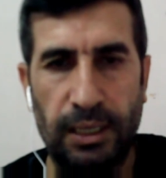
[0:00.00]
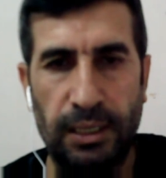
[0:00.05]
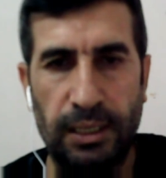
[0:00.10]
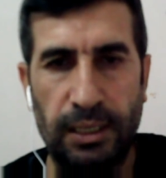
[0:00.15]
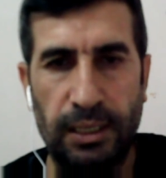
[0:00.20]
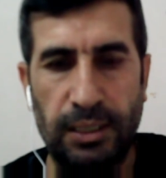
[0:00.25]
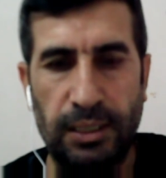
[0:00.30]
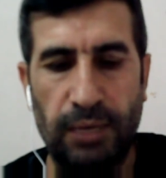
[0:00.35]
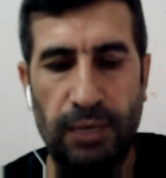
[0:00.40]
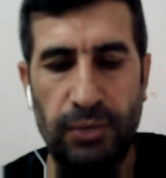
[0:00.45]

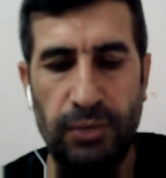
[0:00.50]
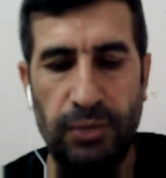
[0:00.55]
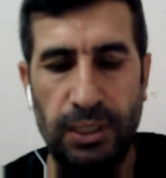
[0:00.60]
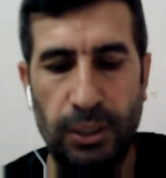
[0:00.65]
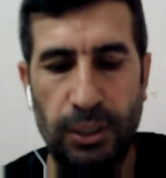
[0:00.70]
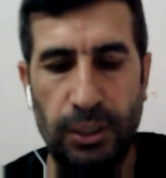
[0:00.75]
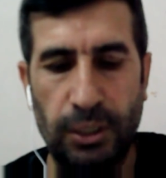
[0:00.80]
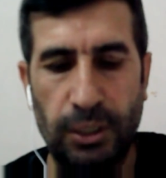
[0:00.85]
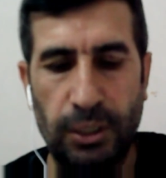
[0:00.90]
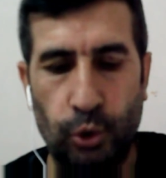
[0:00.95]
tevhidi
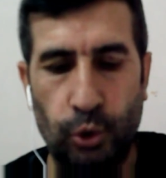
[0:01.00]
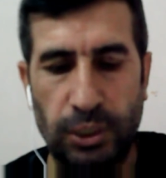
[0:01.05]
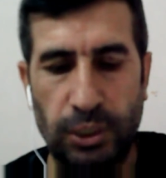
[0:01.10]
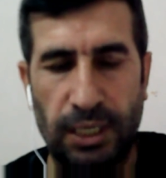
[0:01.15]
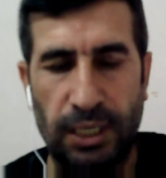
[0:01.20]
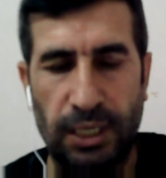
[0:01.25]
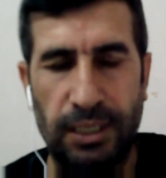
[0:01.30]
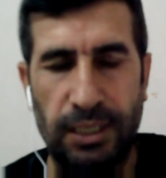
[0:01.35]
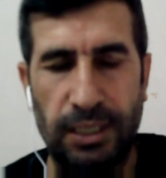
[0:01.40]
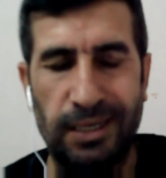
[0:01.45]

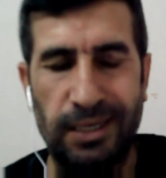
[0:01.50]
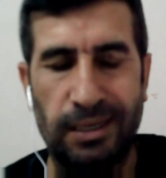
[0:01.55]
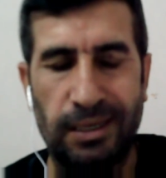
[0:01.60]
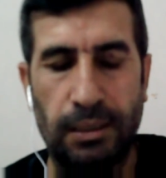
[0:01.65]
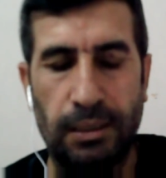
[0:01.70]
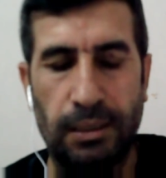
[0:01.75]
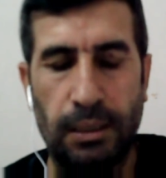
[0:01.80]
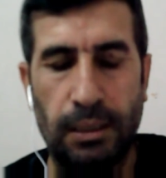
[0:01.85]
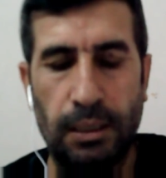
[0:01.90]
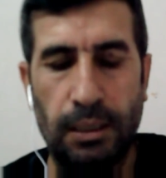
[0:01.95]
özelliği
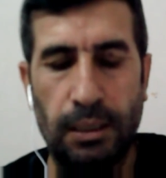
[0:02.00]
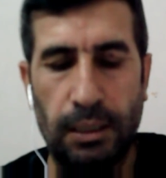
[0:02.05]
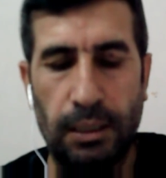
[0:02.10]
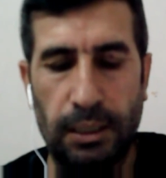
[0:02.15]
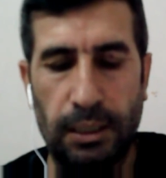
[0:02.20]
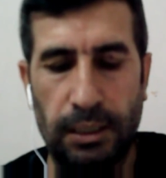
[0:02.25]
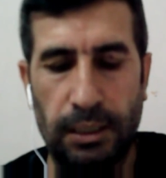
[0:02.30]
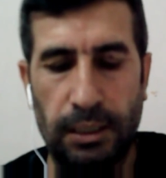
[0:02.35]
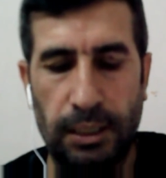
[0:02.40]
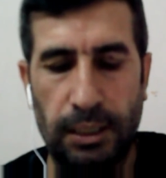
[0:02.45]

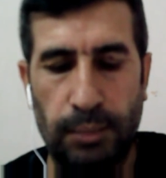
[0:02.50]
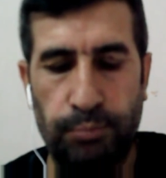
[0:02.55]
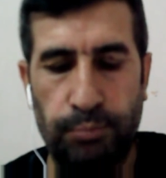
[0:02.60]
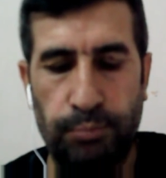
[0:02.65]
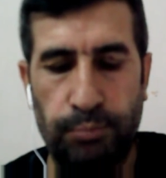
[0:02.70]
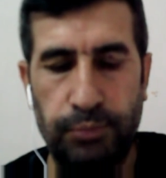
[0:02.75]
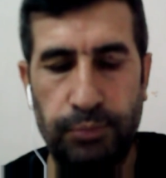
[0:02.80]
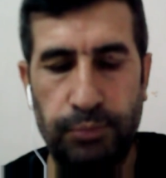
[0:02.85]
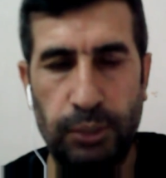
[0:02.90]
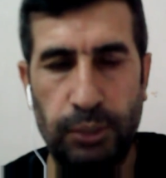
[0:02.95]

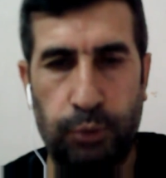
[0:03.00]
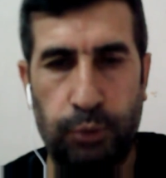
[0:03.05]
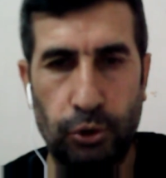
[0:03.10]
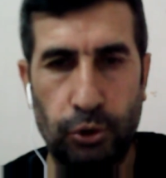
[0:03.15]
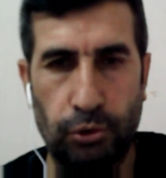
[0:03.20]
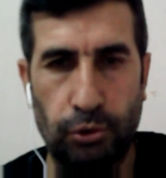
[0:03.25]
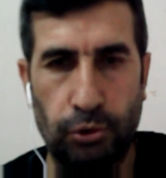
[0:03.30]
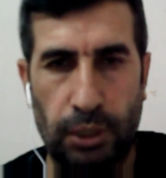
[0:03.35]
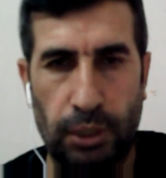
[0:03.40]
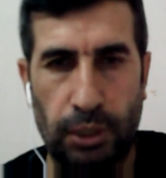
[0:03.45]
bir post
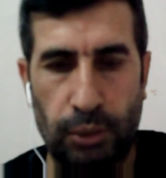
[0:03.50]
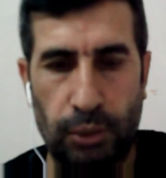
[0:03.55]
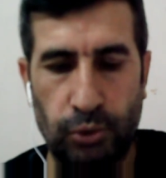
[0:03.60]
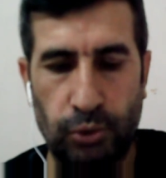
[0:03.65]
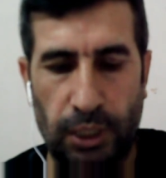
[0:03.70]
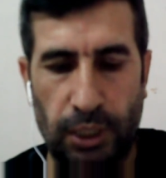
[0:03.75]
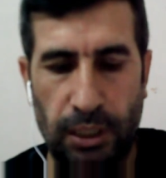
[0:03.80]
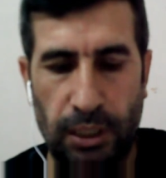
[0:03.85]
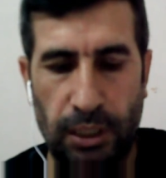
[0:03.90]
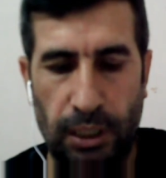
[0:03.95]
olarak
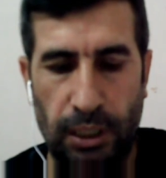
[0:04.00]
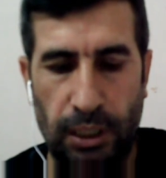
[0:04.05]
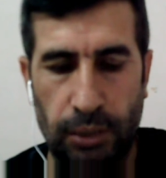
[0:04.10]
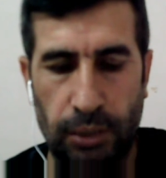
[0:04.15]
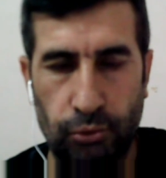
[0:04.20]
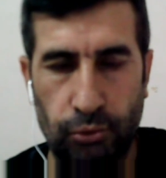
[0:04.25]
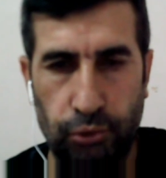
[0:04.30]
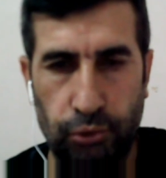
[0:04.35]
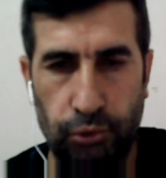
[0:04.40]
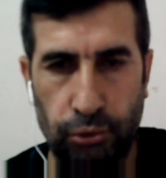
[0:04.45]
üzerine alanı
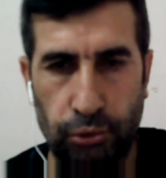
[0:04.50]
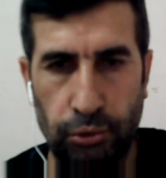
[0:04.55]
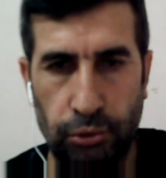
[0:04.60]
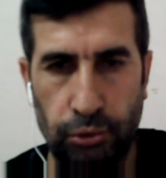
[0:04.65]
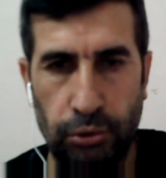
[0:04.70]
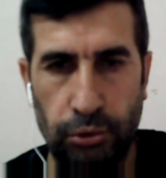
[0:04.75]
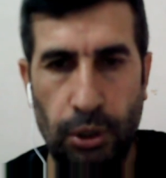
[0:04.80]
kurdun,